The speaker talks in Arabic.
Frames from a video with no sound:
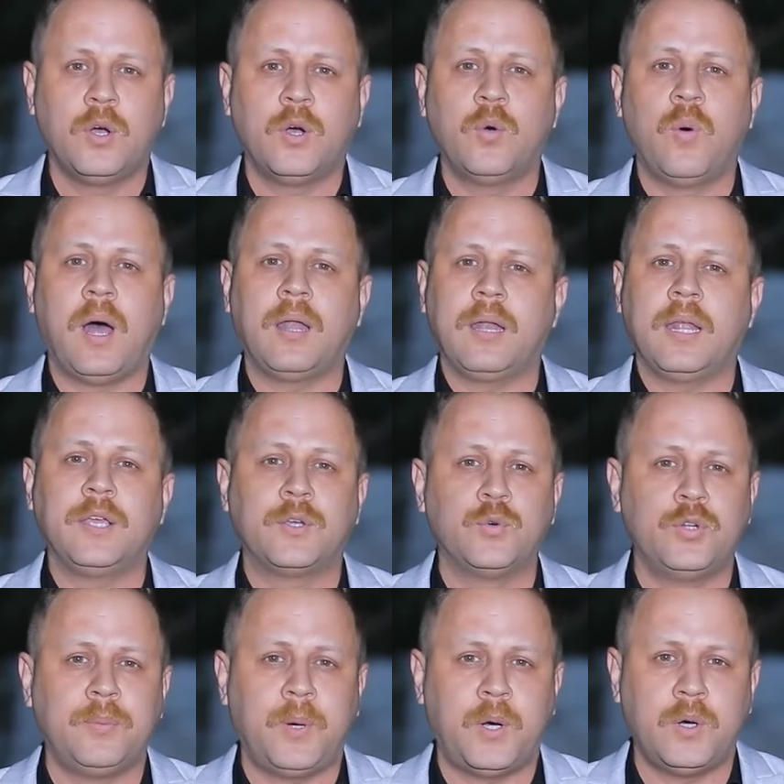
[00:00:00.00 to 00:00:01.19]
والله
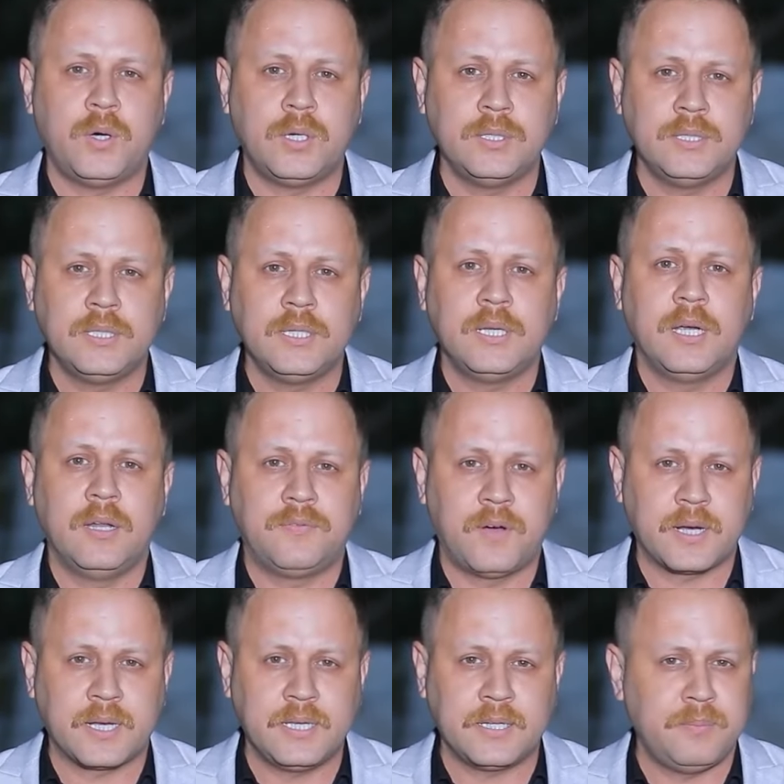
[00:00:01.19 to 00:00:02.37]
يكون بعون
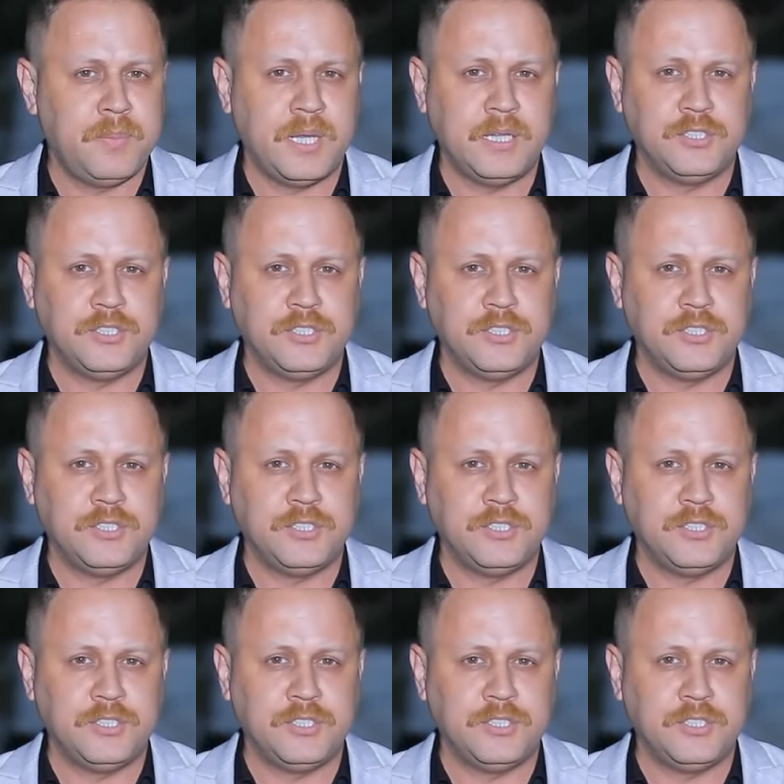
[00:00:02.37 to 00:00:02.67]
الفقير من